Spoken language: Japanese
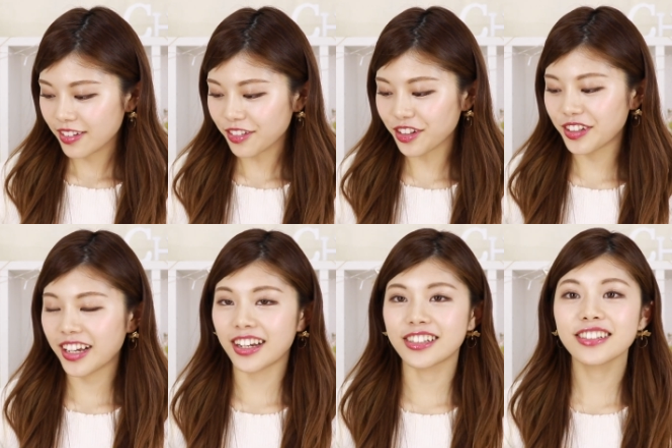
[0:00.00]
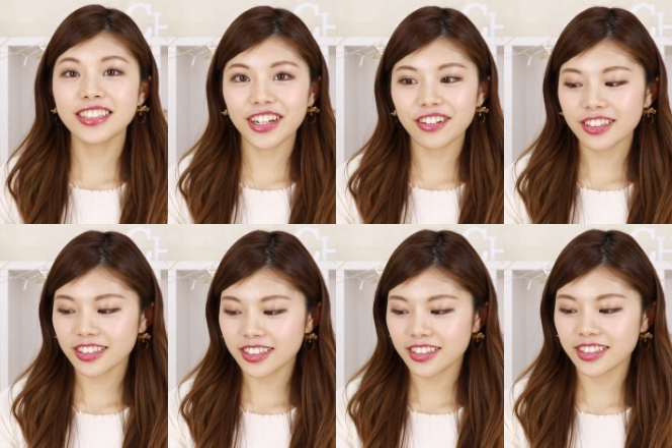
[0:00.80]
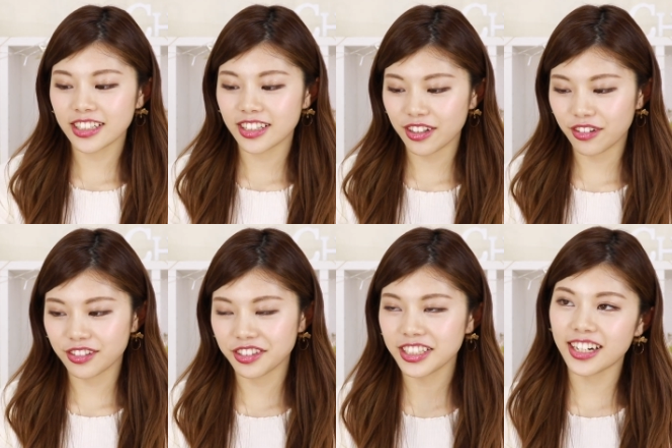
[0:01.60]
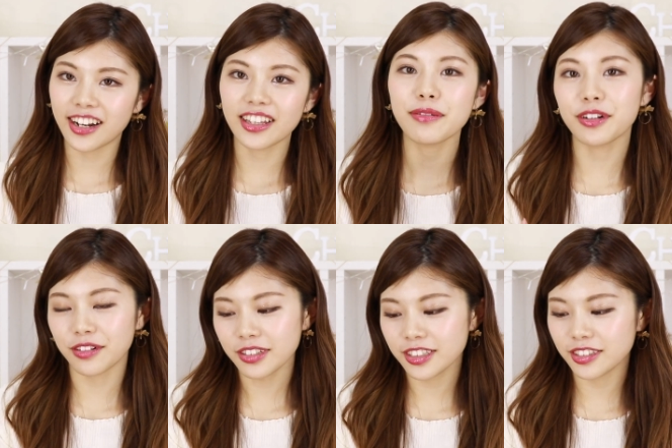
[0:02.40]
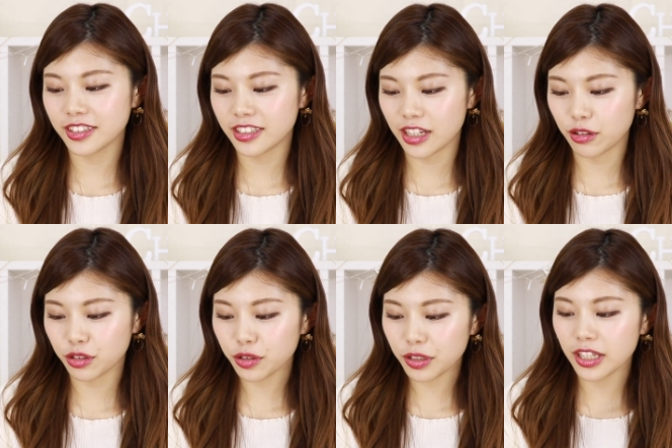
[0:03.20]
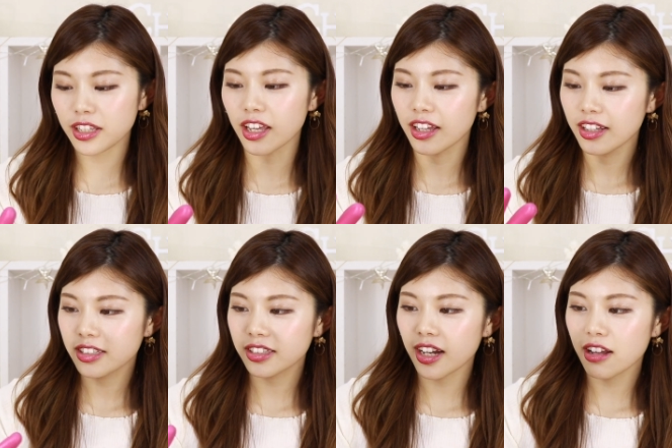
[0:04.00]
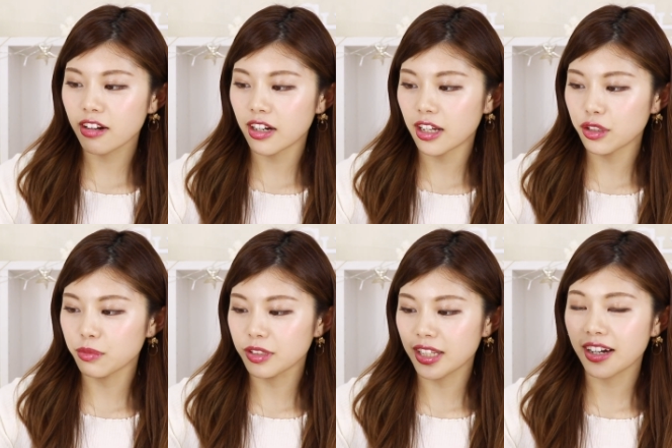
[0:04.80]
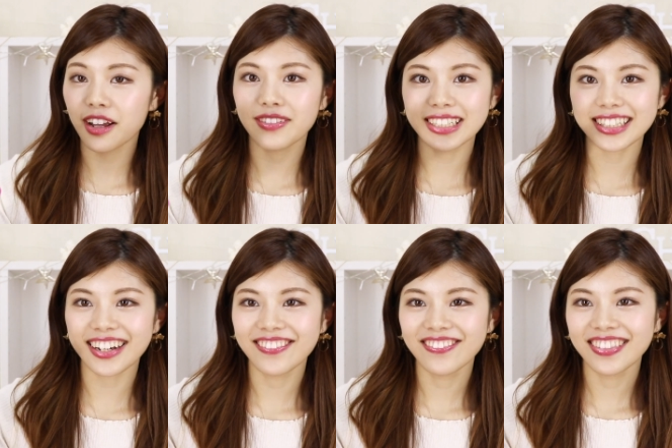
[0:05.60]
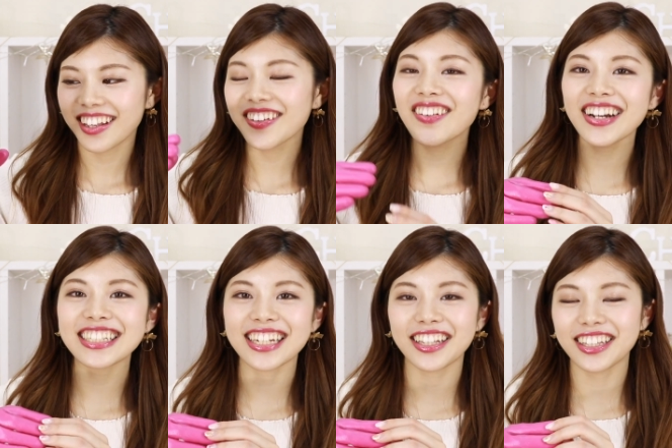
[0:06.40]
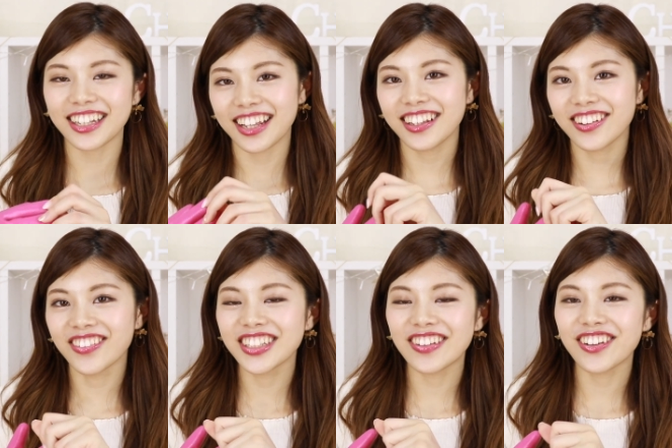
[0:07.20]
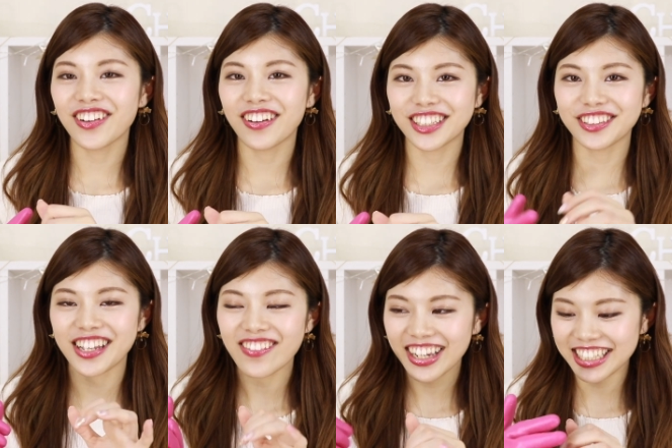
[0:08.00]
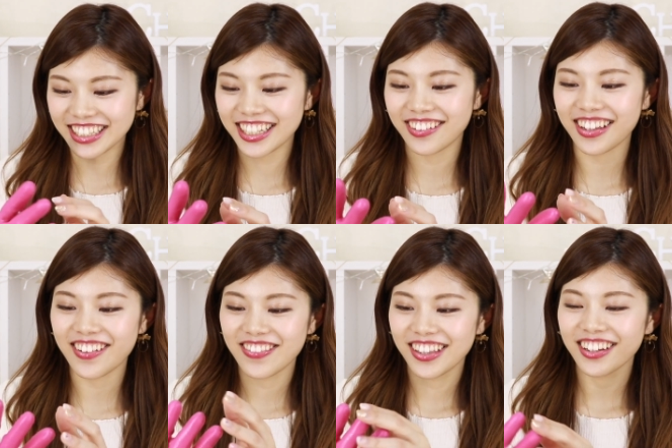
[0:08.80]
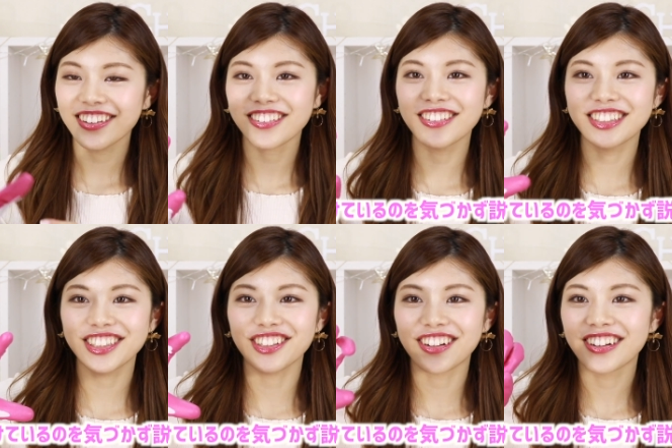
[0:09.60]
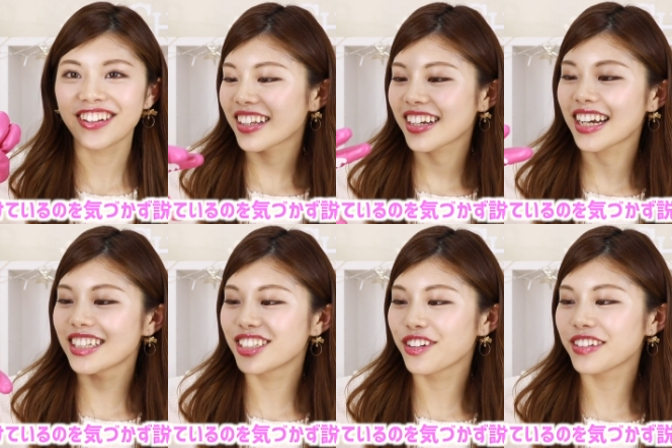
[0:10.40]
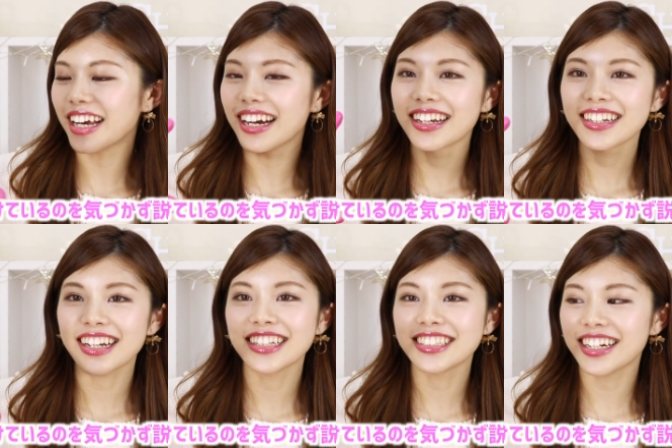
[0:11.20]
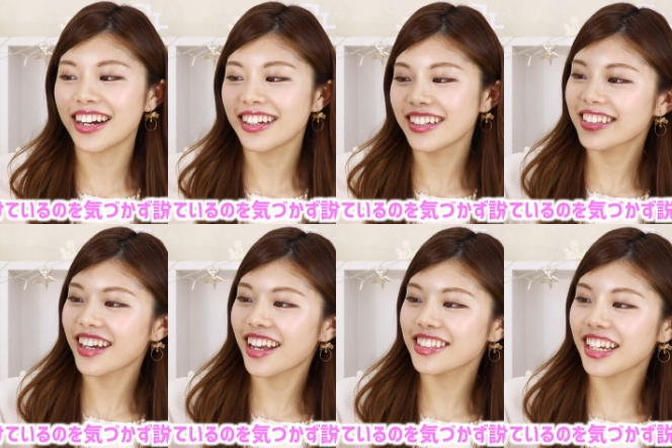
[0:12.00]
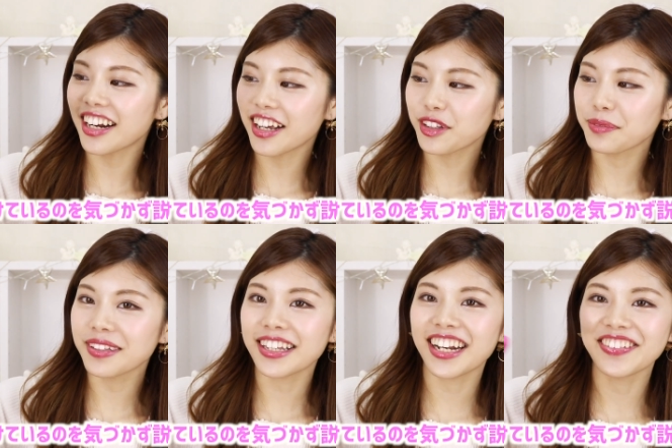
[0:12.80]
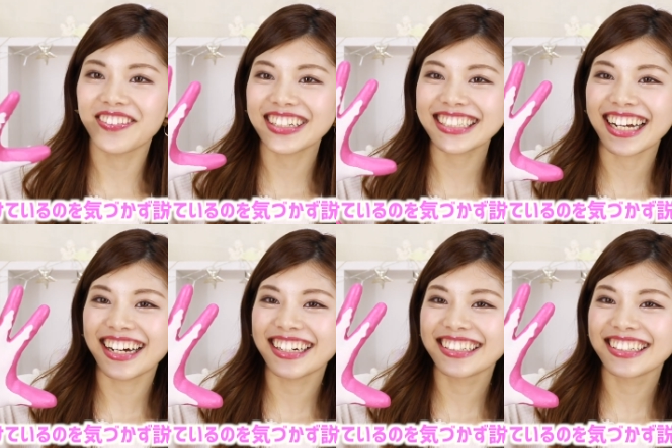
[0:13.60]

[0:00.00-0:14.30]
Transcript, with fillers: こういうなんか軍手をするんですけど軍手じゃない手袋をするんですけどその時に使えるかなと思って買いました今まで使ってたねゴム手袋がちょっと破けちゃったのでもうちょっと頑丈な感じが使いやすいかなと思って選びました